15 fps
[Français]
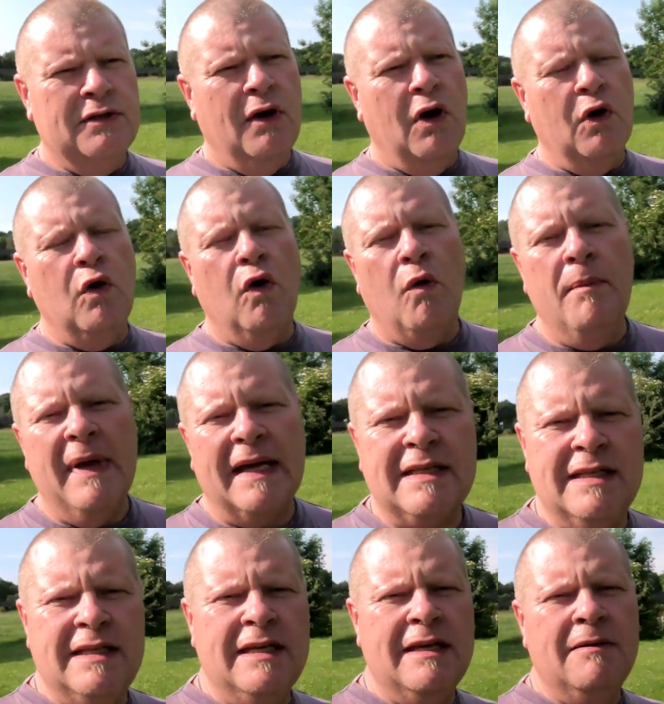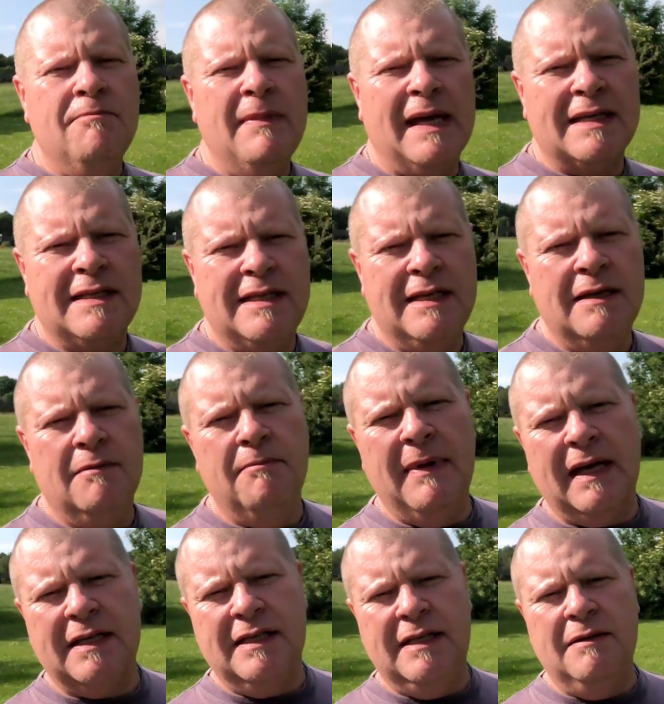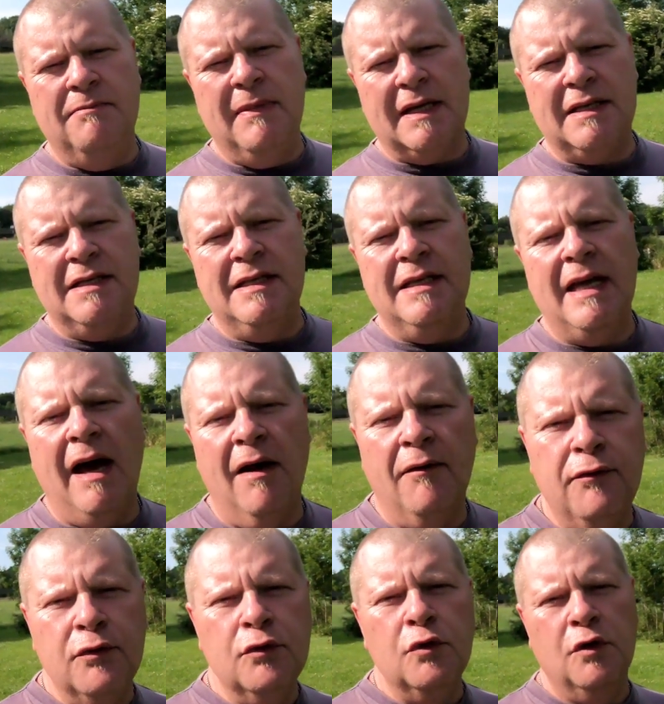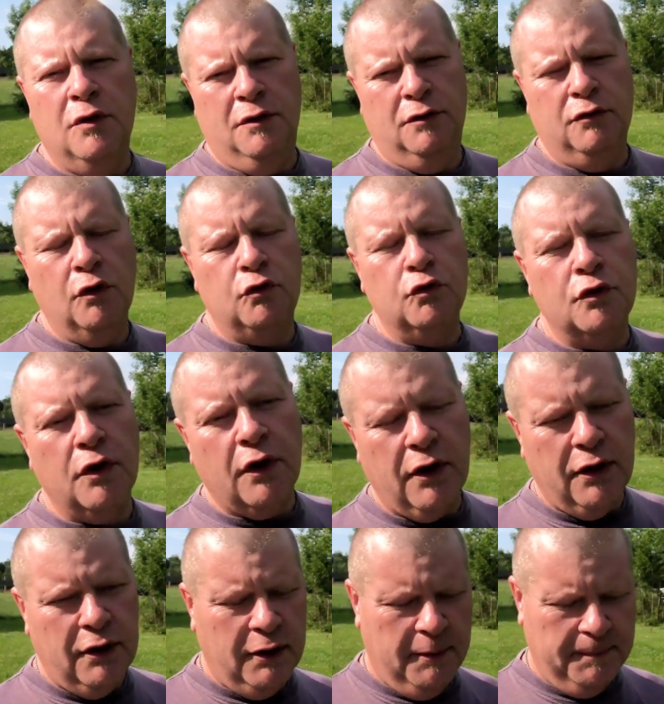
Encore merci, merci, merci, merci à vous de tout cœur.